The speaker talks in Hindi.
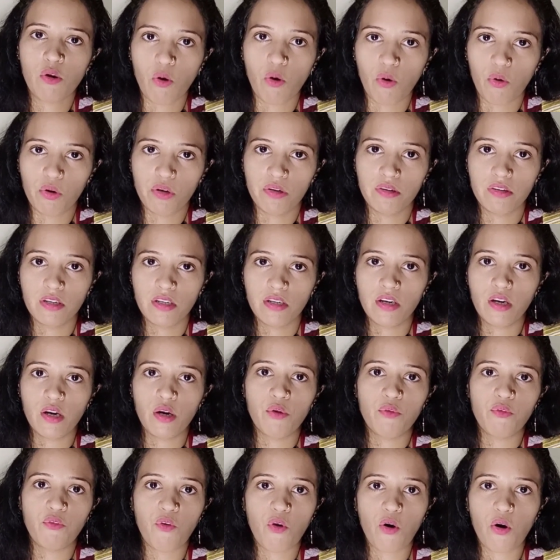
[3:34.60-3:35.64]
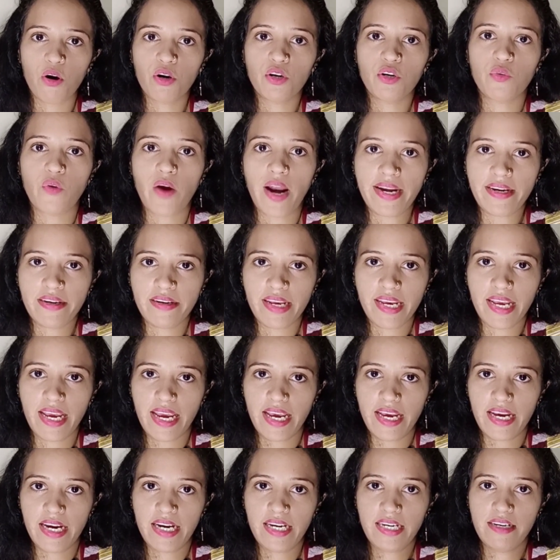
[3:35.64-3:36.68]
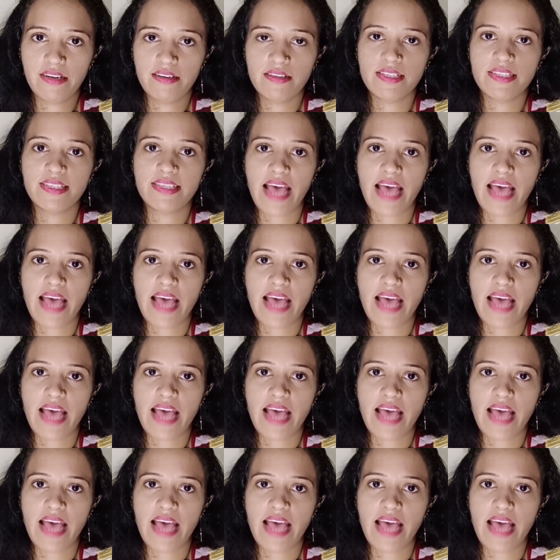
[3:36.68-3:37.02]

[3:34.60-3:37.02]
कोड 428